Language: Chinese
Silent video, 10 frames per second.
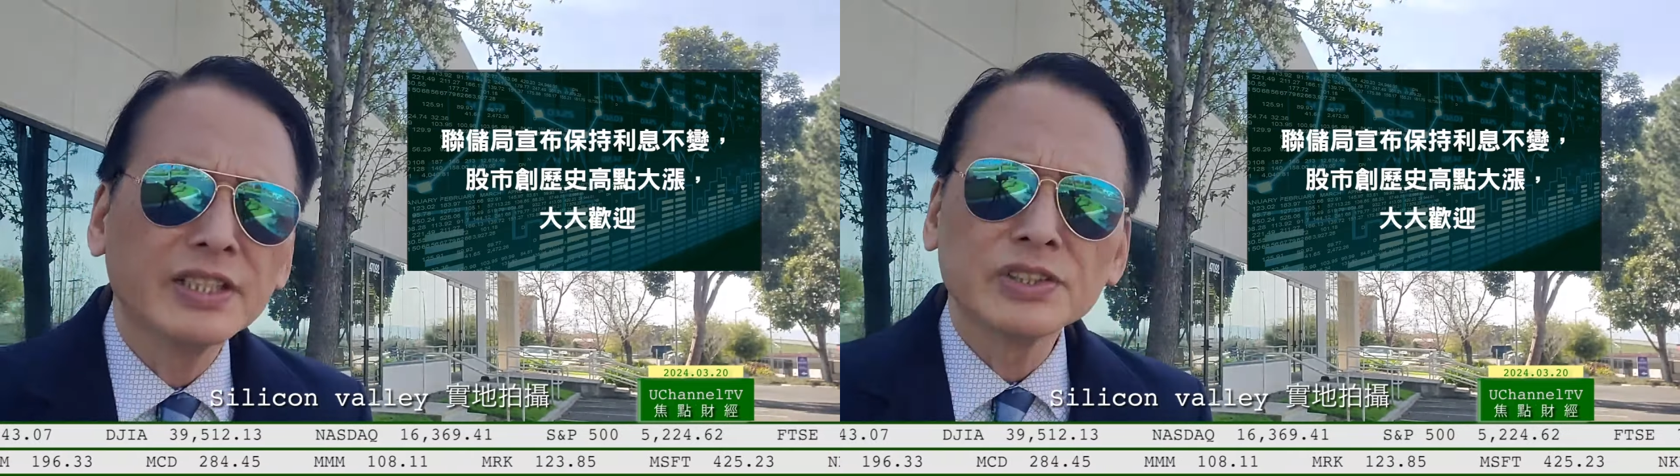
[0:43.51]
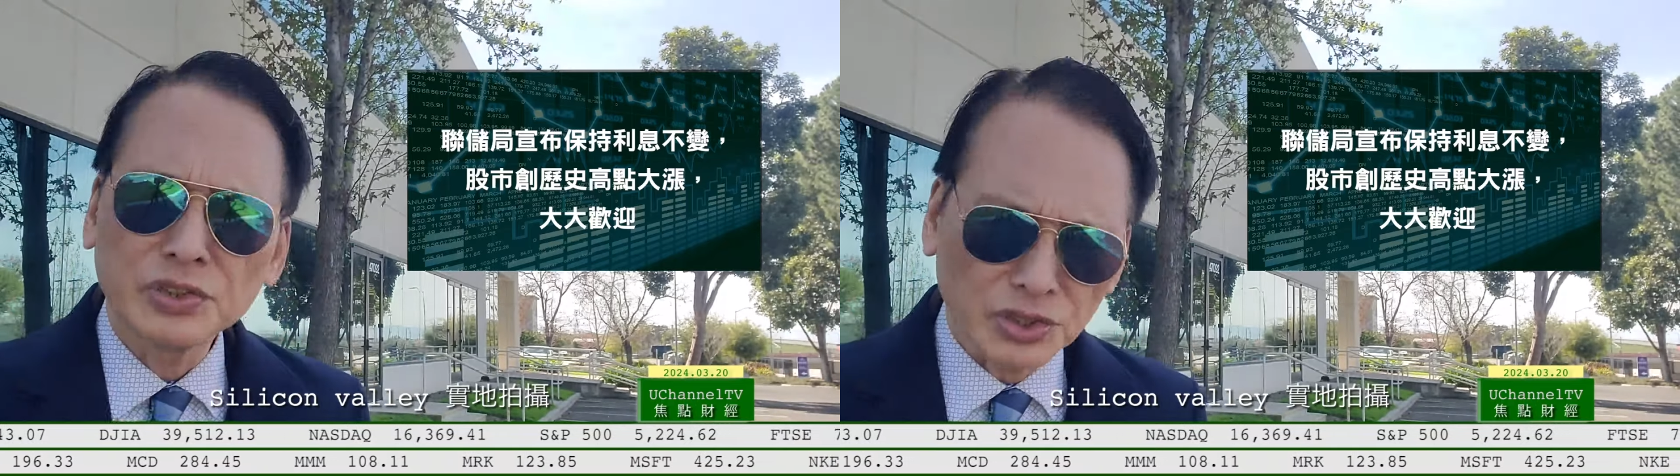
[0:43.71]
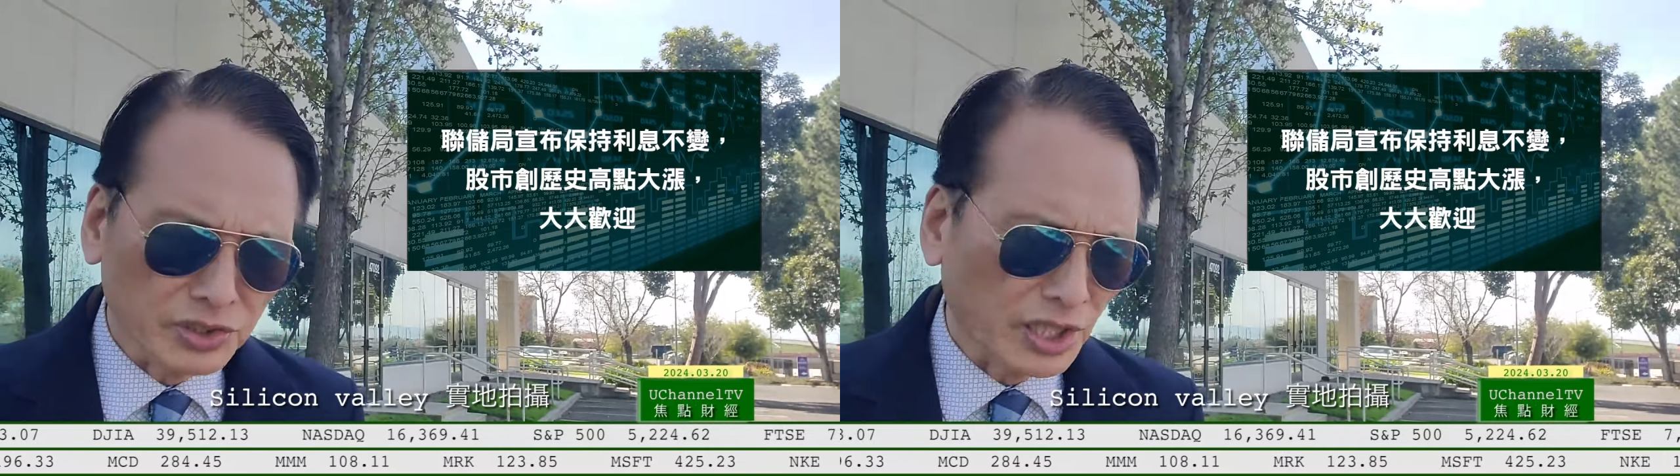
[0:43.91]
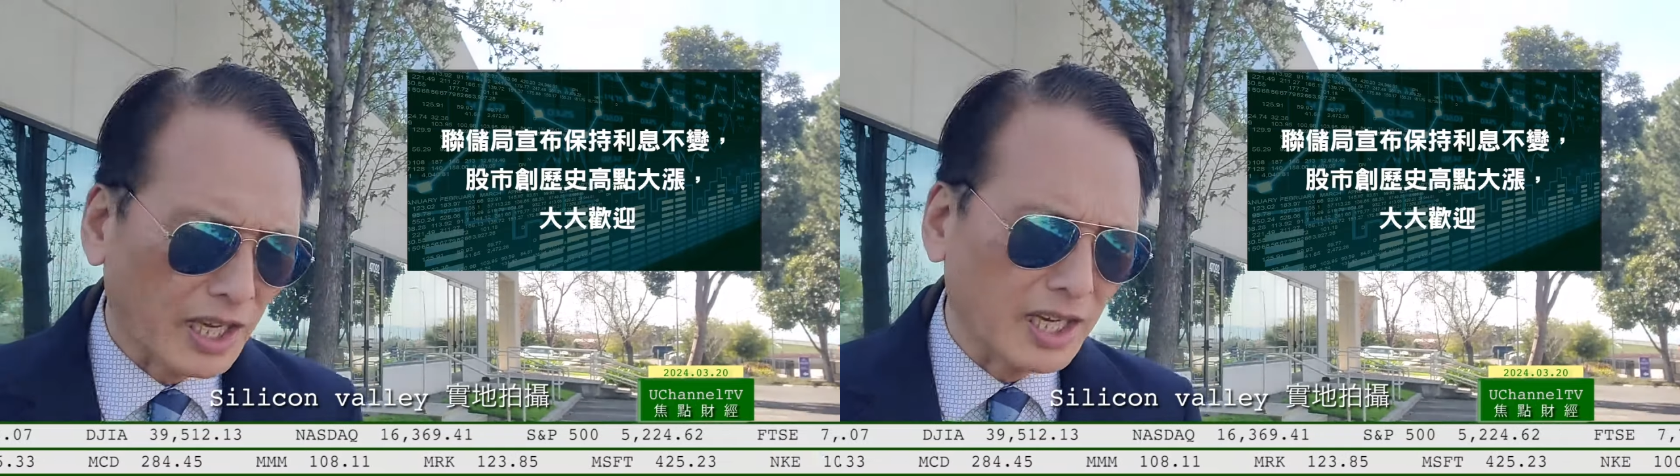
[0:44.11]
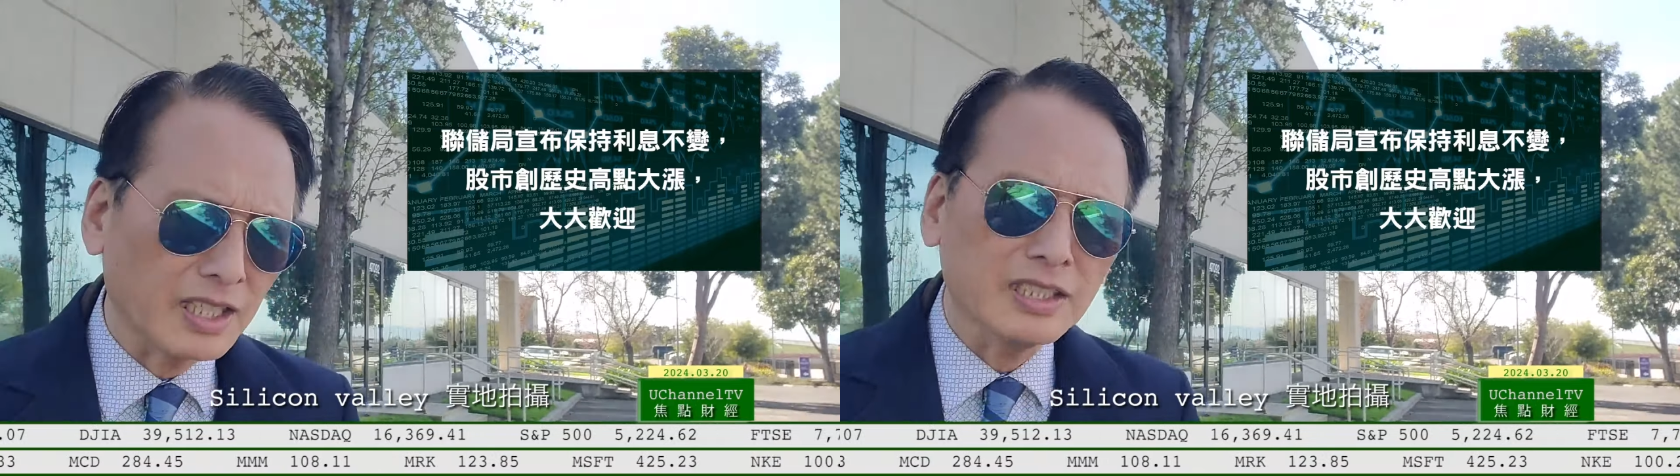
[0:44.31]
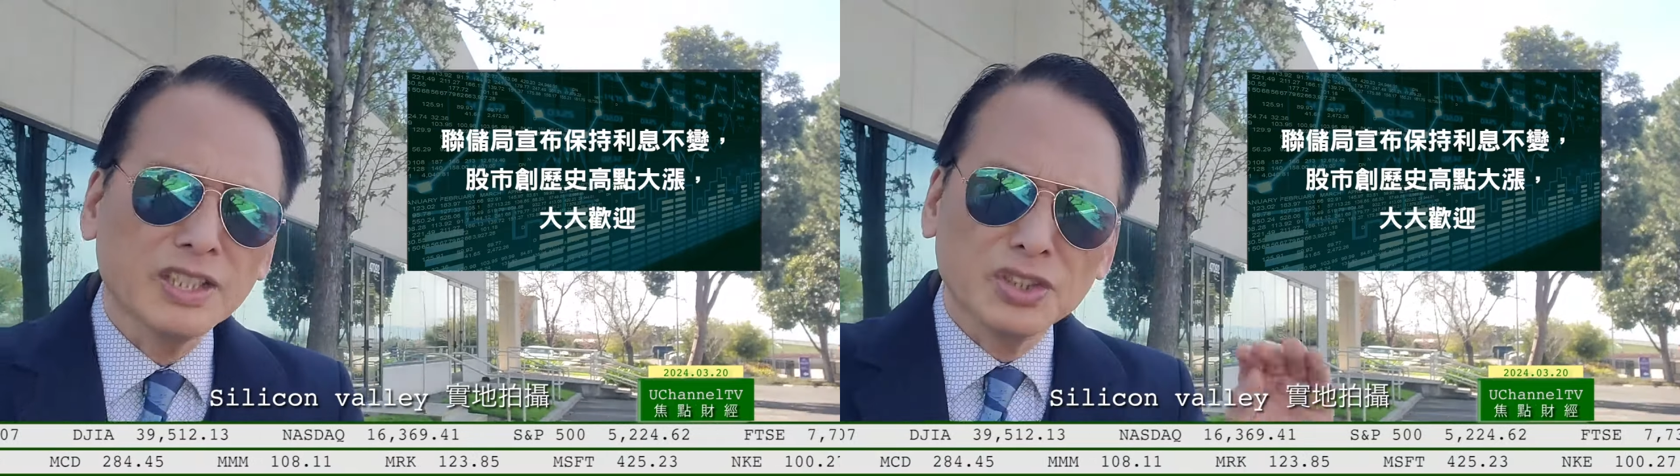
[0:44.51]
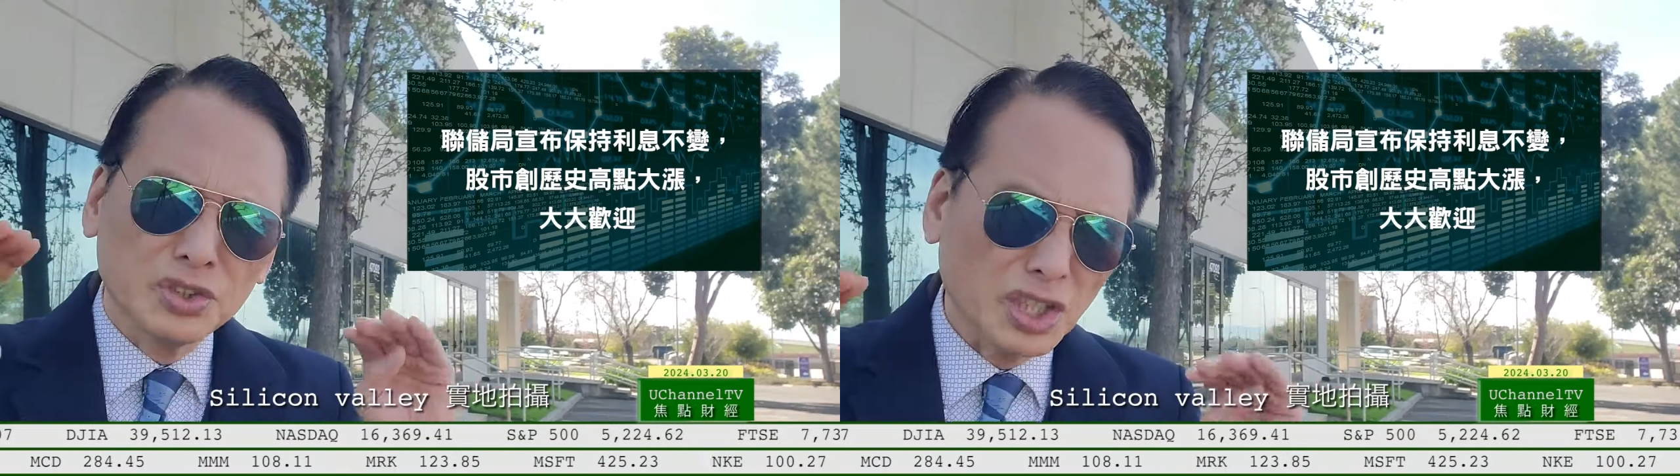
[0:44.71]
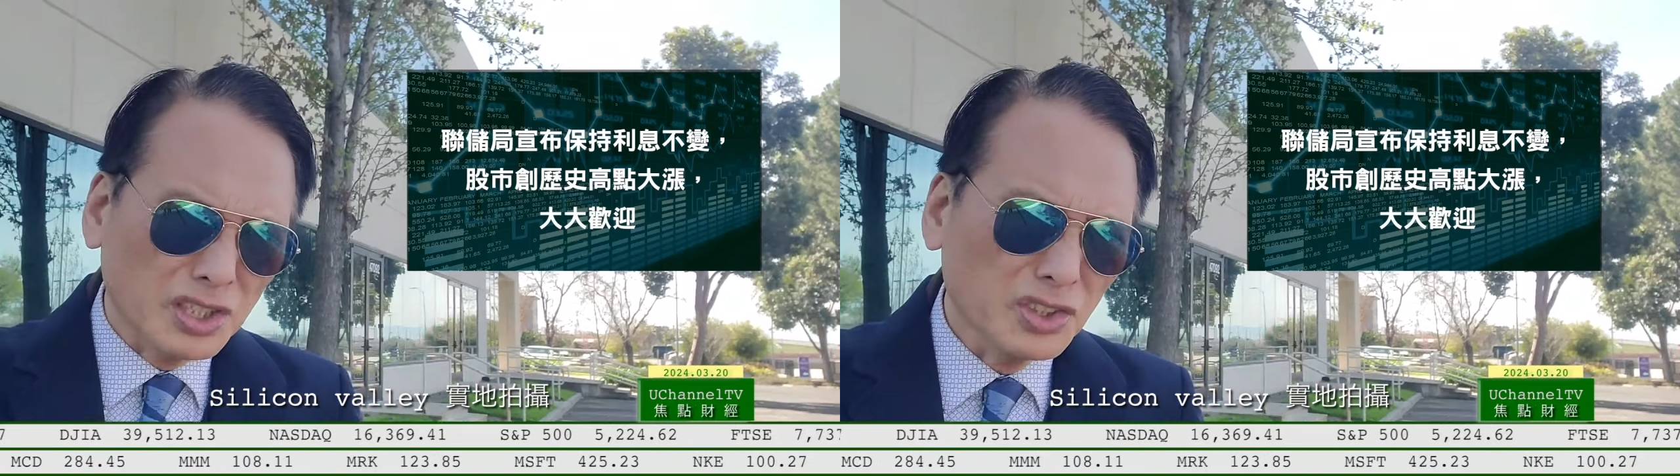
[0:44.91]
市场
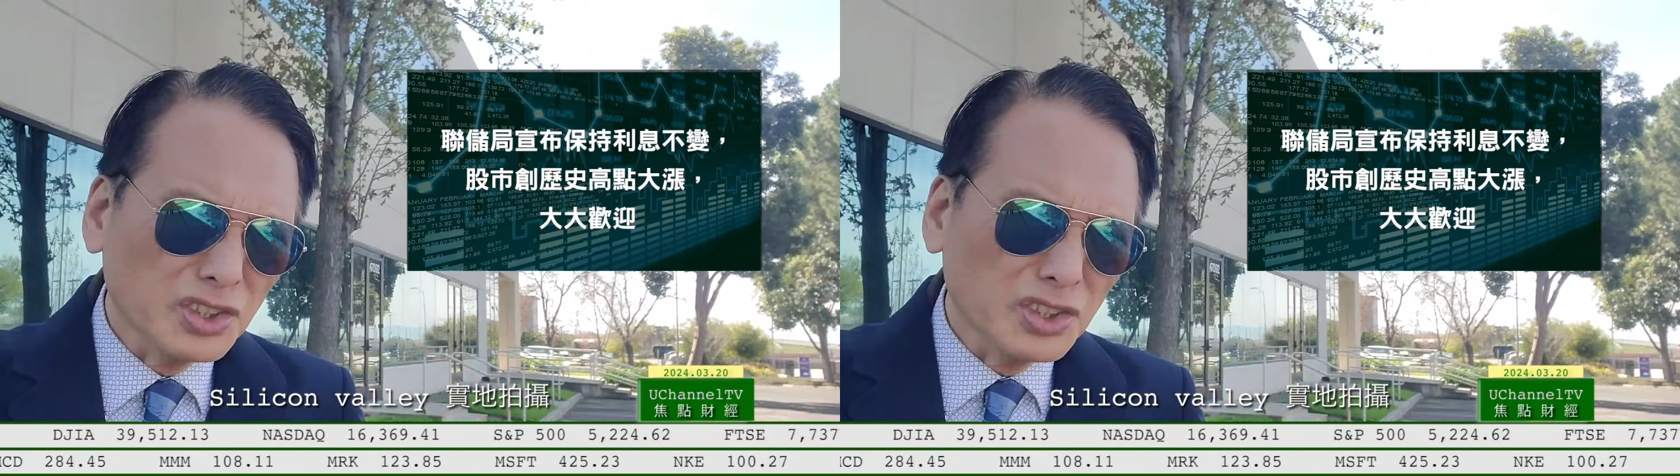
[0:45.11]
审